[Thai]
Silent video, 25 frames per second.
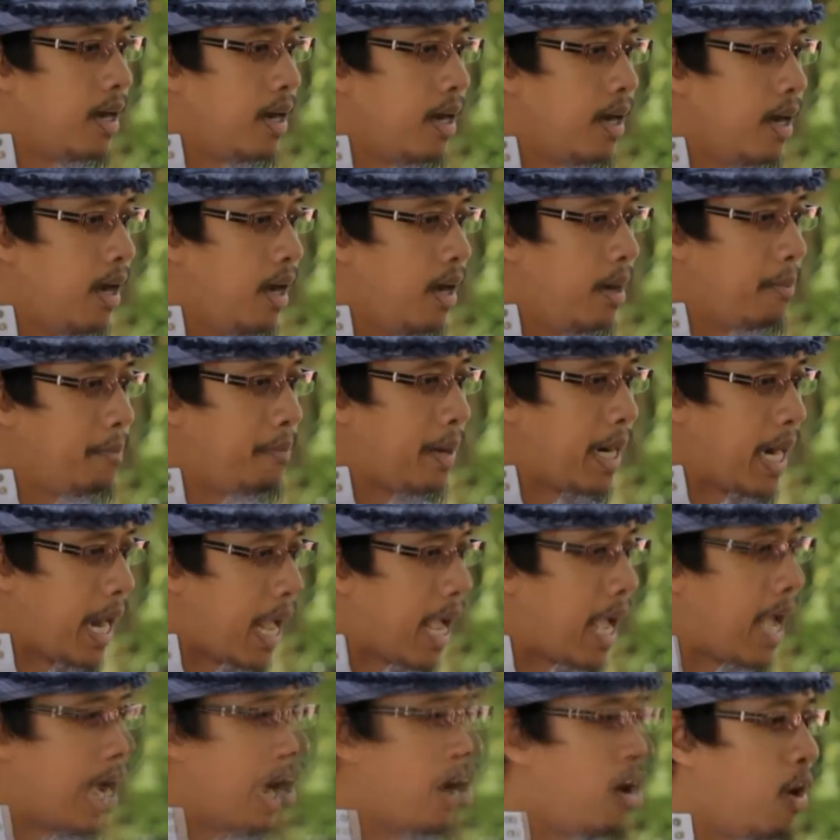เอ่อปัญ
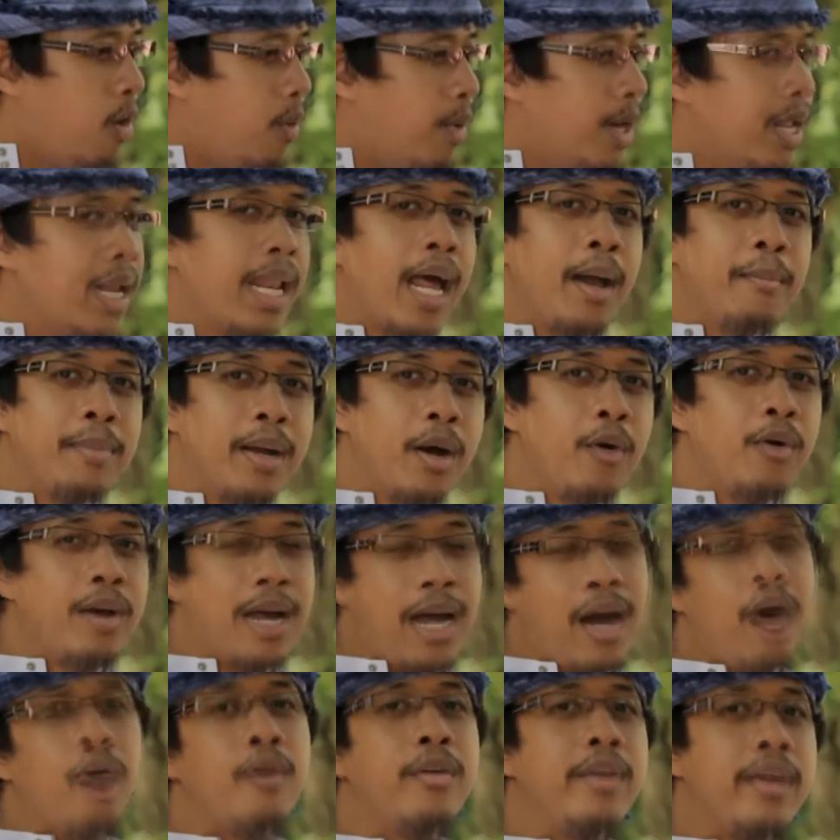หาของวัฒนธรรม
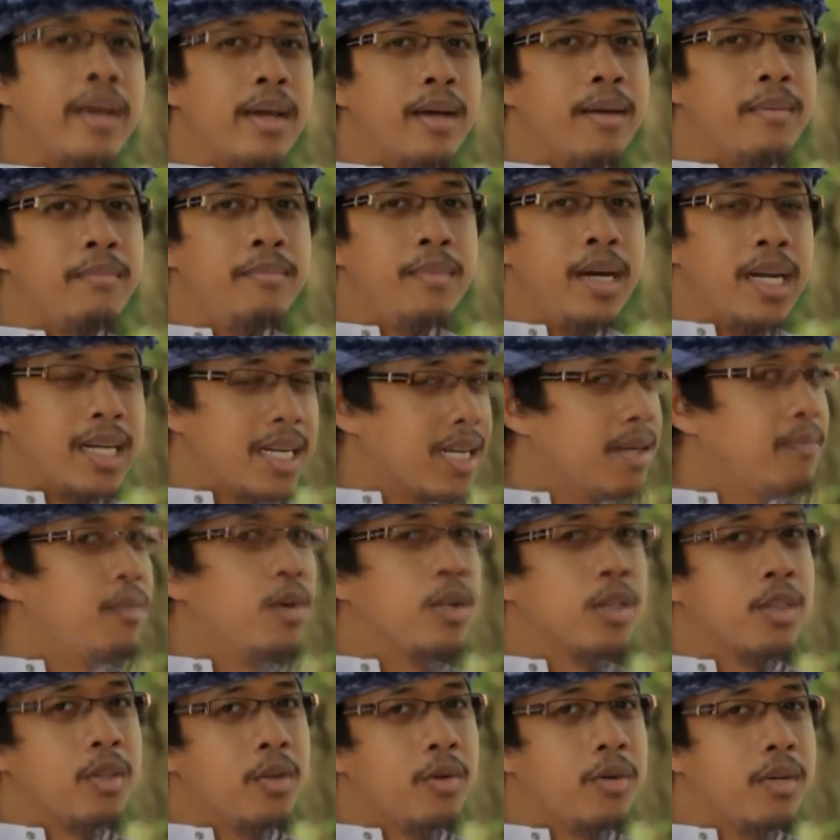เก่าๆเนี่ยเหมือนกัน
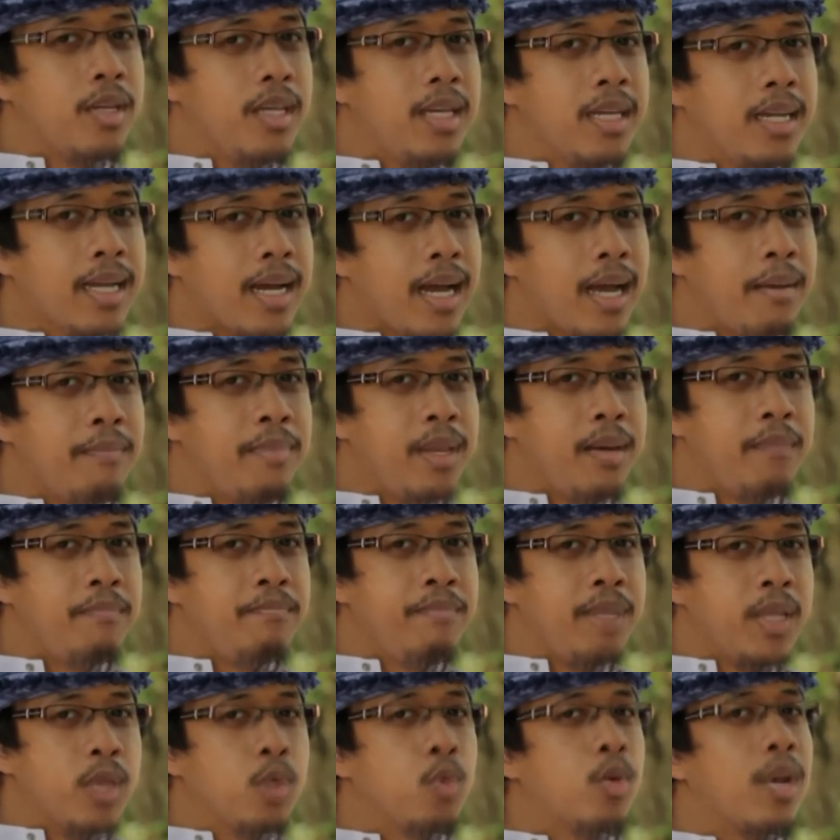หมดตรงที่การเป็น
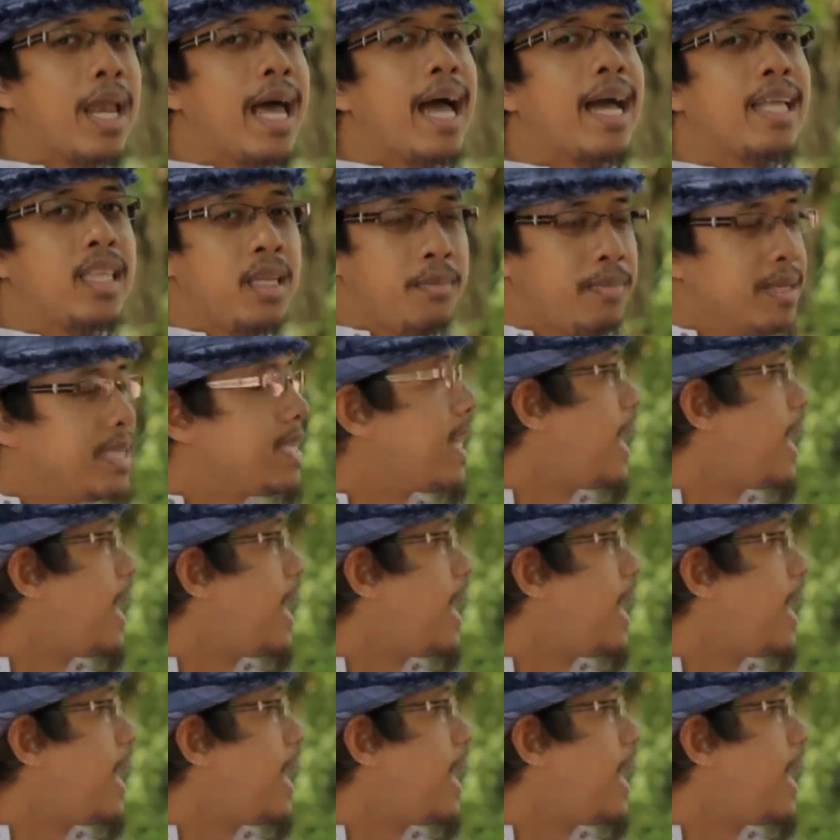ปิตุลาธิป